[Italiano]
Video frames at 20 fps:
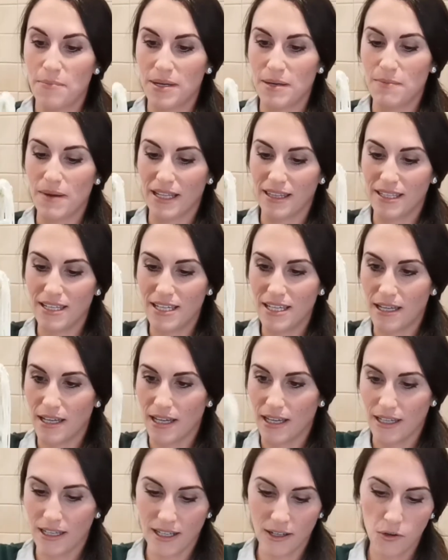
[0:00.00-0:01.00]
prima di
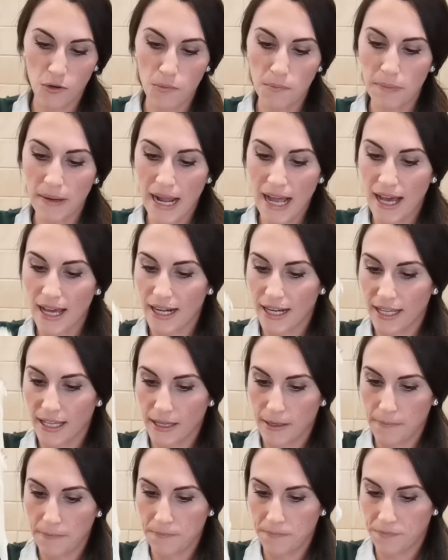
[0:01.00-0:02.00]
eh,
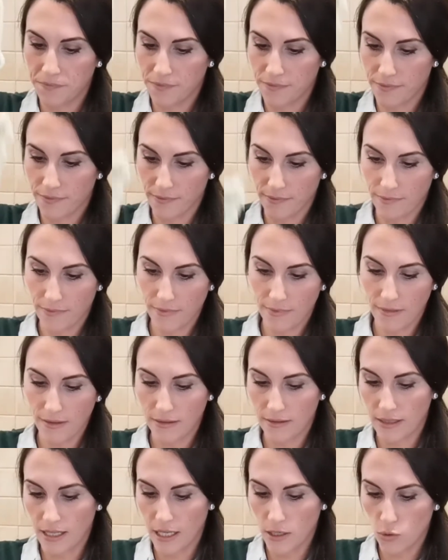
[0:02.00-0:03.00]
comprare
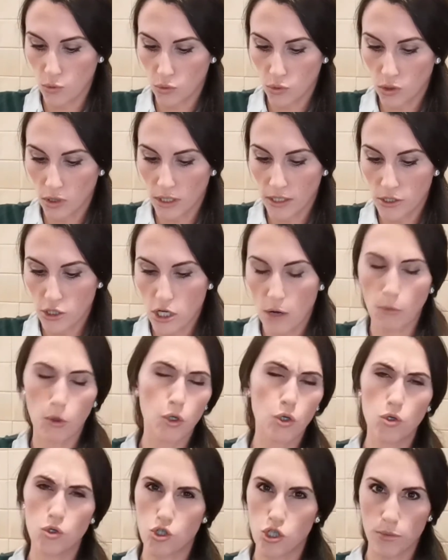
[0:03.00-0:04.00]
mm, dei noodle diciamo
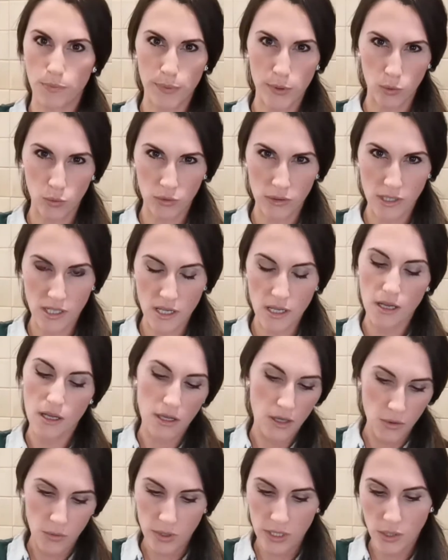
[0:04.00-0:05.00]
non già pronti
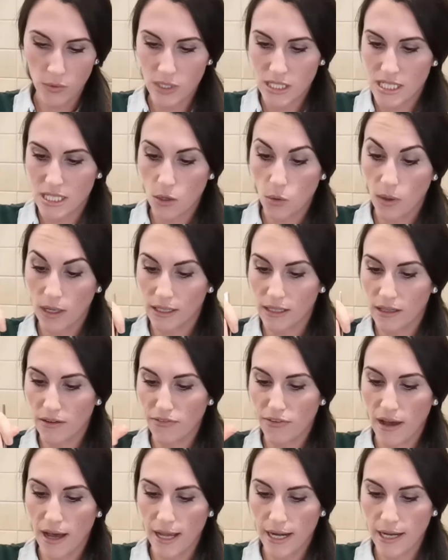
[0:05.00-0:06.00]
quindi questi qua da
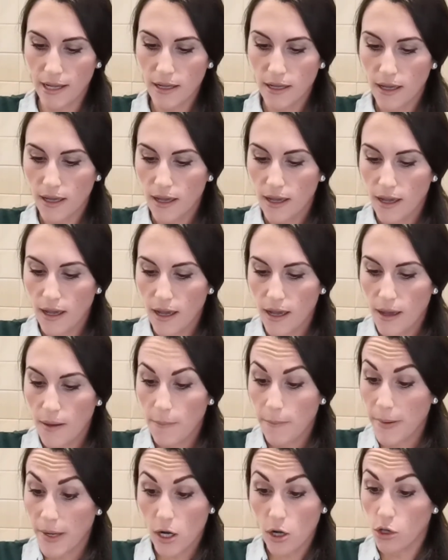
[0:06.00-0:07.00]
fare
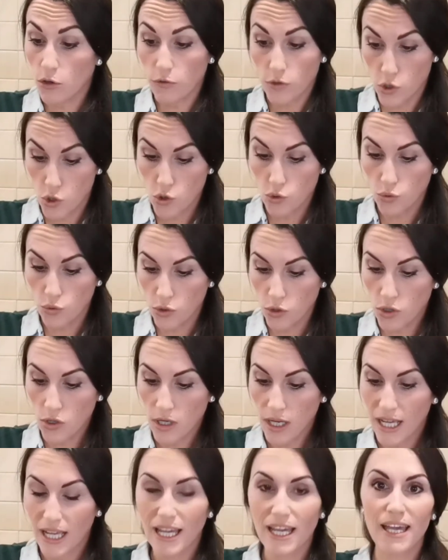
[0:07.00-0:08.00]
però io vi
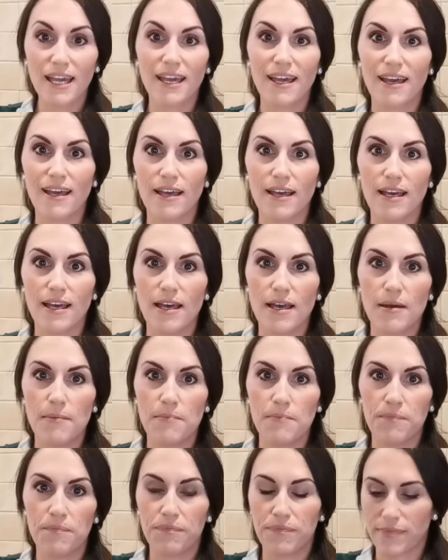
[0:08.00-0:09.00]
giuro che
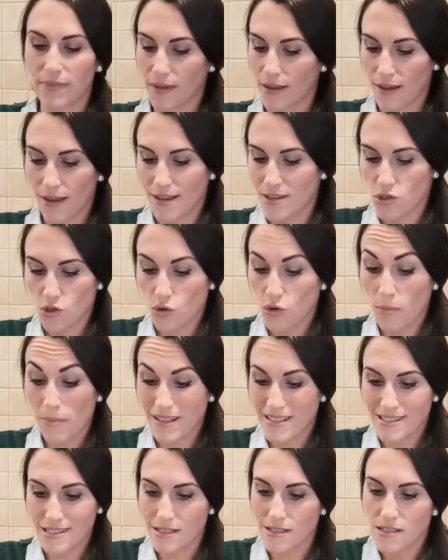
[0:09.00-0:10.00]
ehm, sono
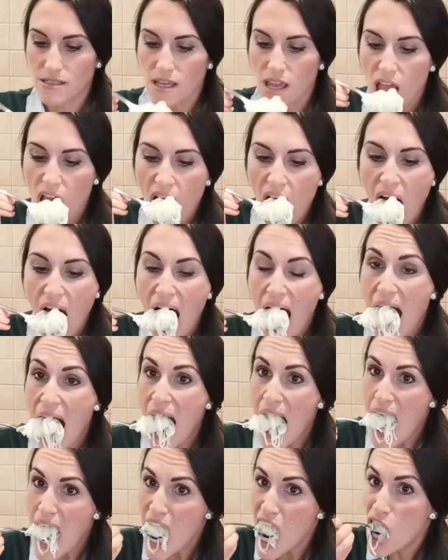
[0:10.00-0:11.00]
pazzeschi
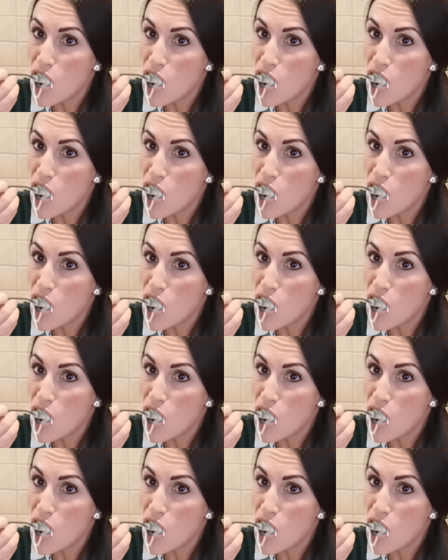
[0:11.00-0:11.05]
oh.